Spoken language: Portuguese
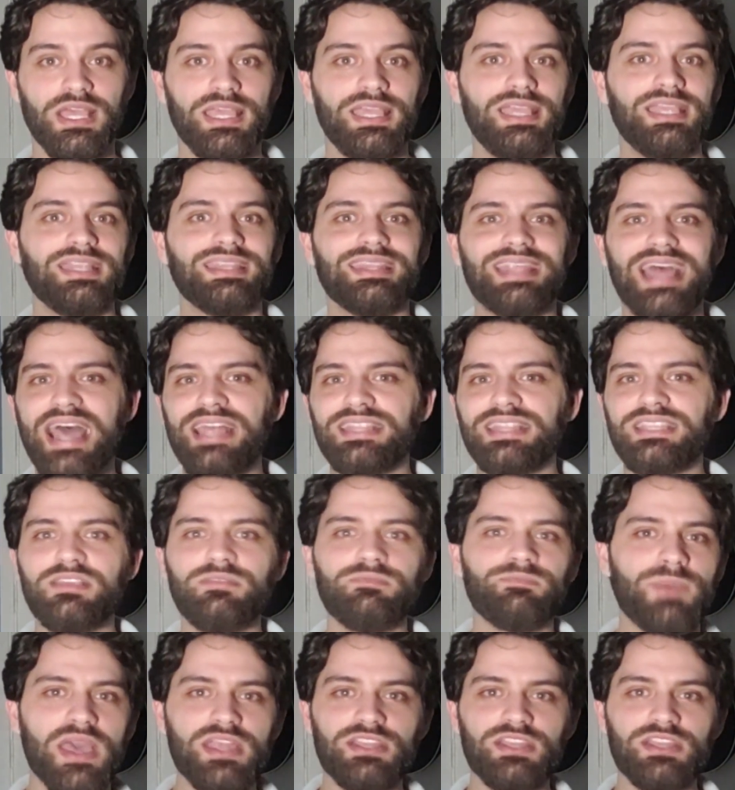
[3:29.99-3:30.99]
E nada
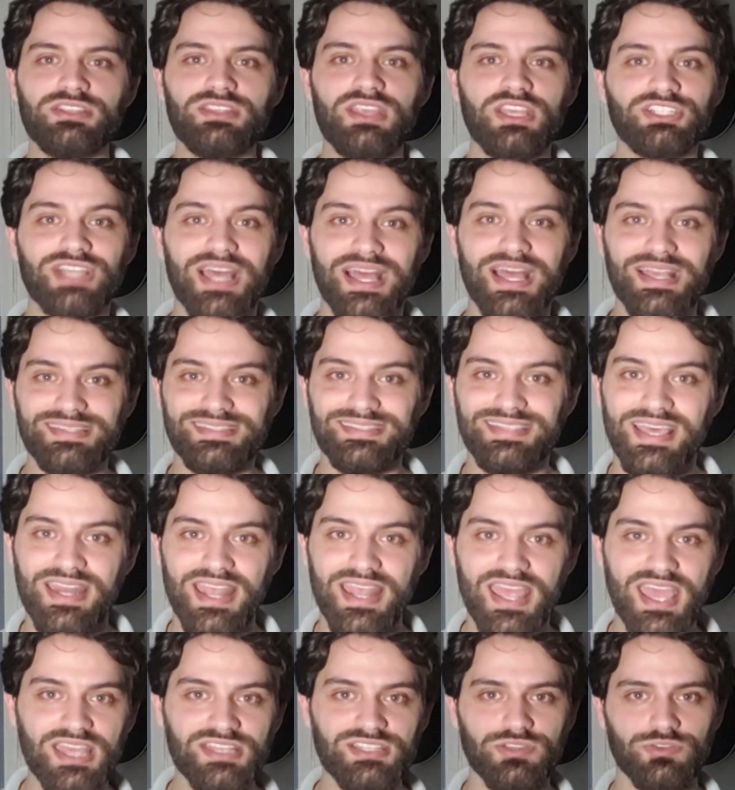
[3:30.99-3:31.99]
impede de deixar a
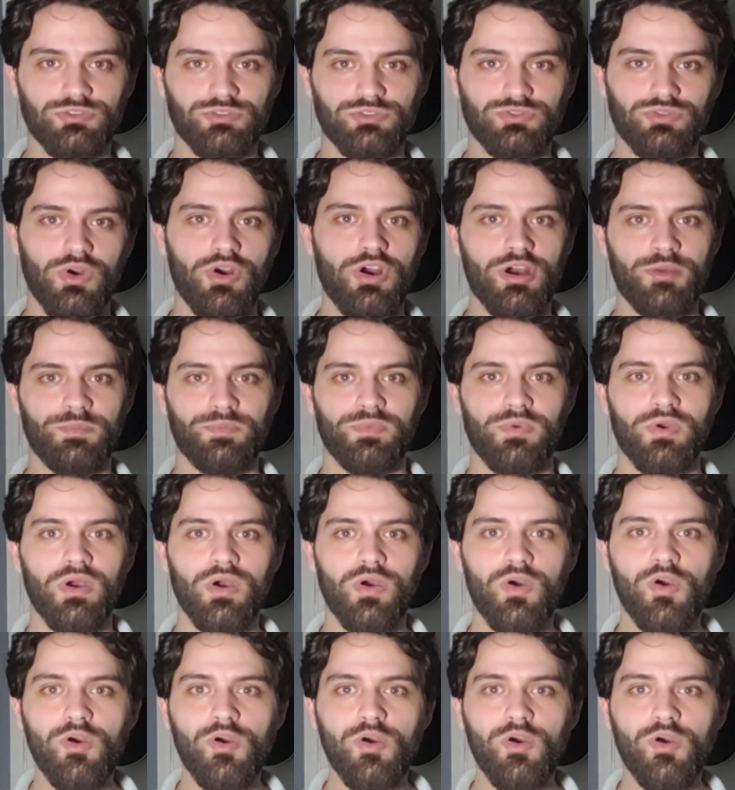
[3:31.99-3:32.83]
cereja do topo